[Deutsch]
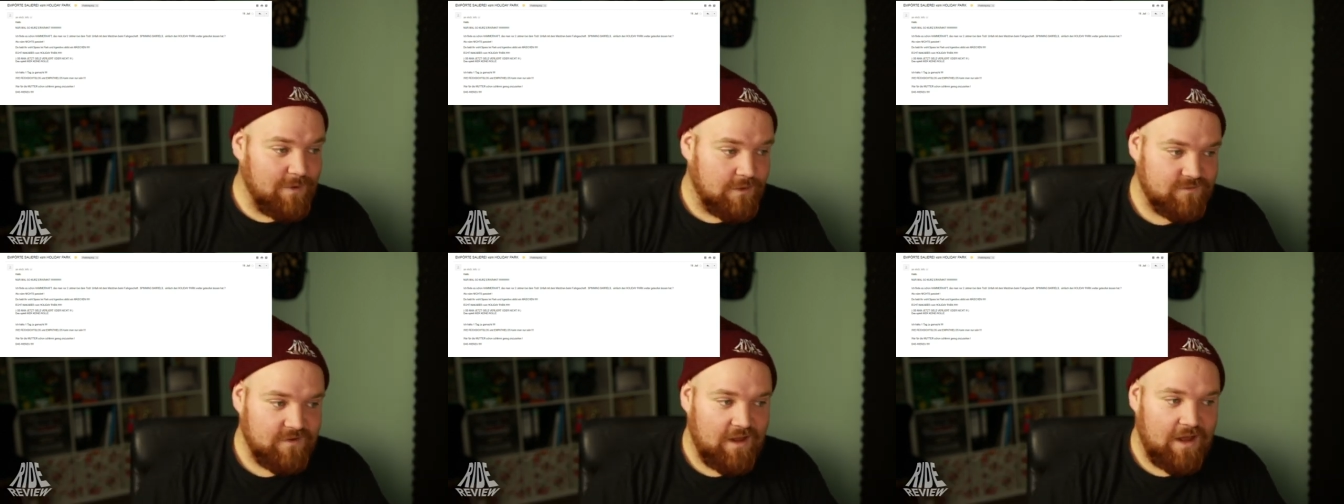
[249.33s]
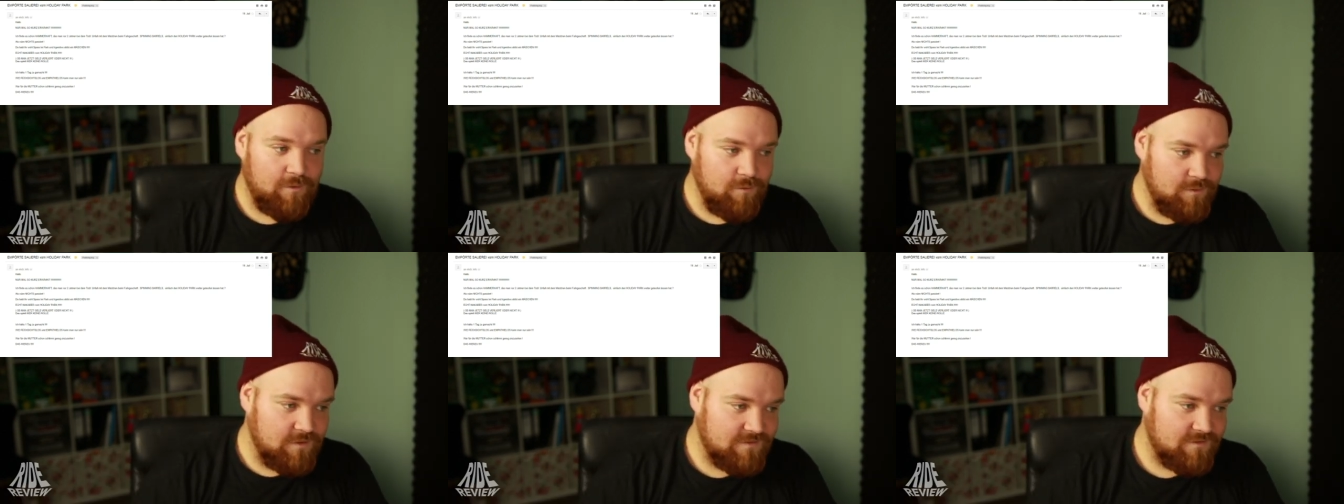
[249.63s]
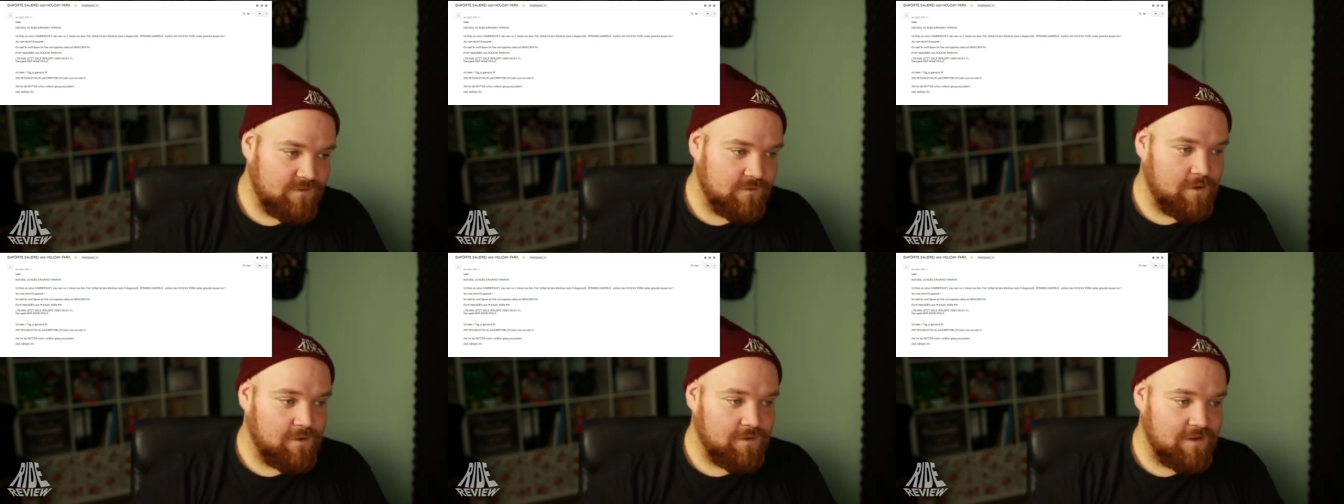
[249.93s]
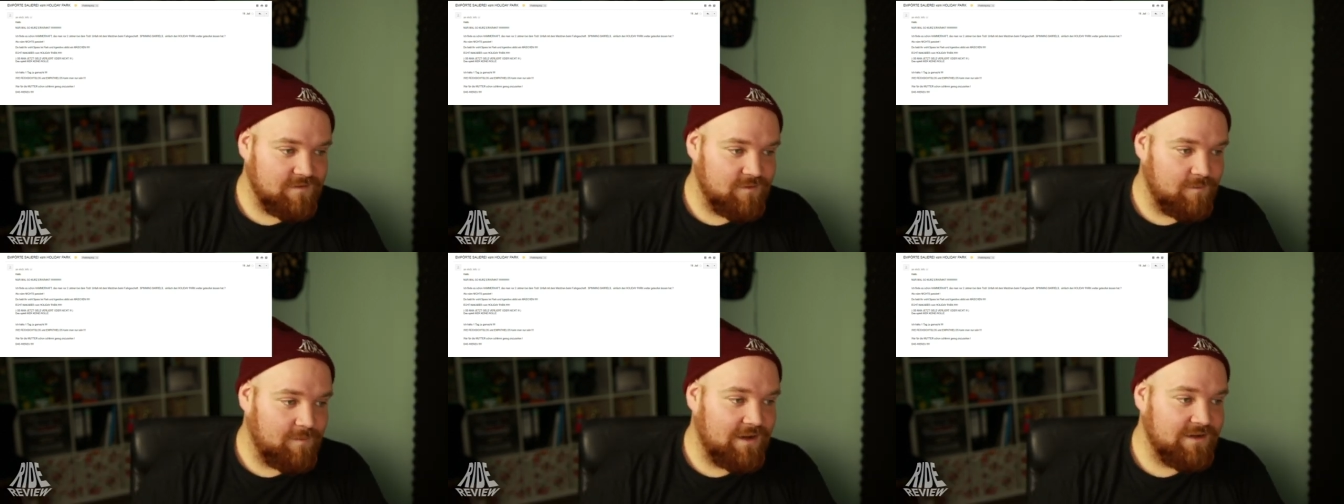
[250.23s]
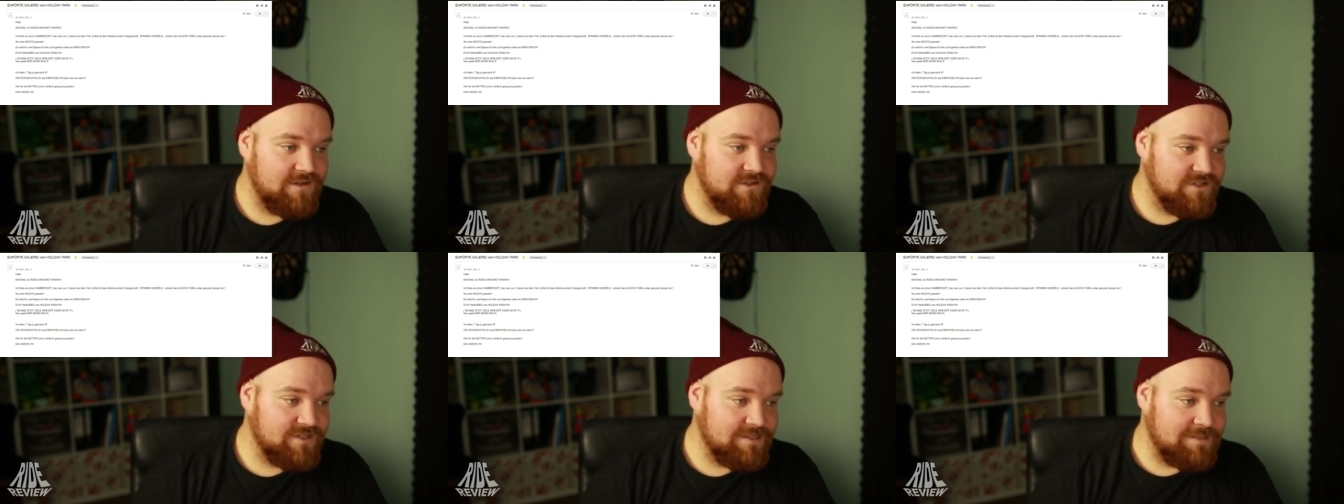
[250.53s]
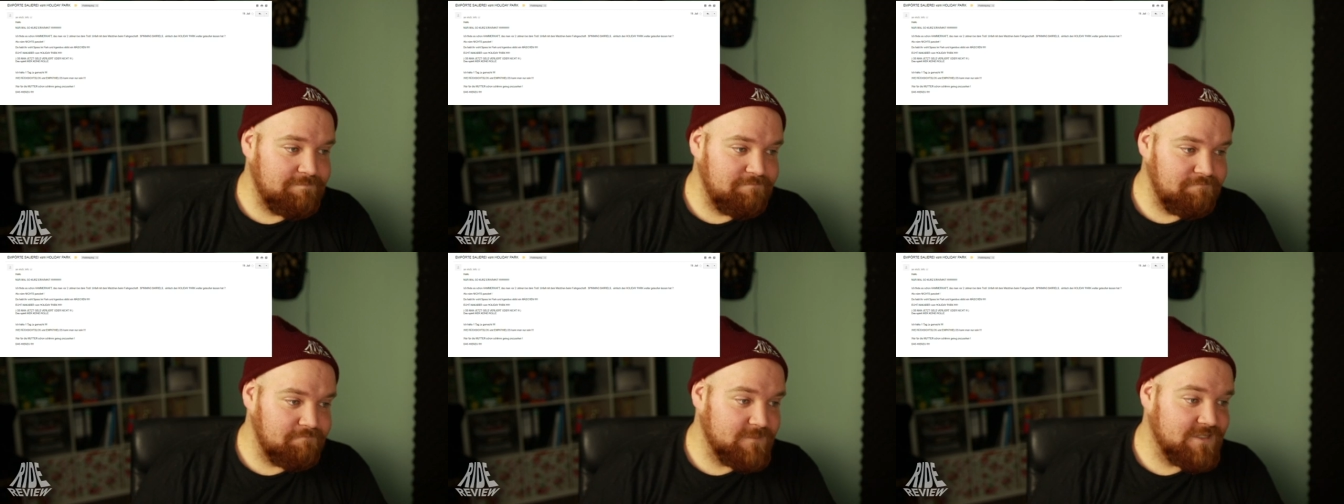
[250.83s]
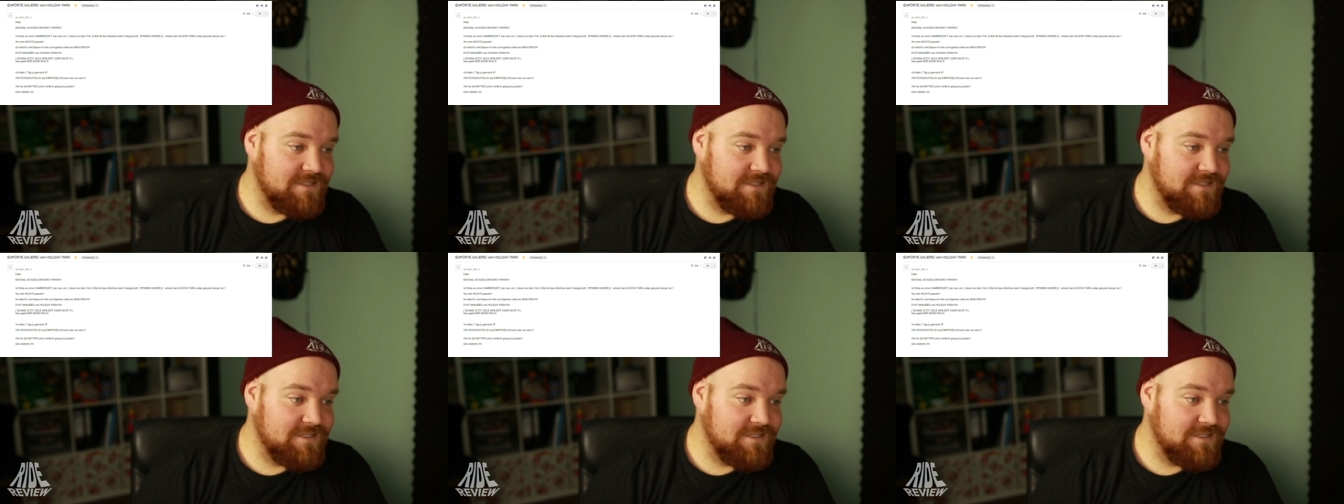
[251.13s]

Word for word: Außer Hallo, das ist ganz normal geschrieben.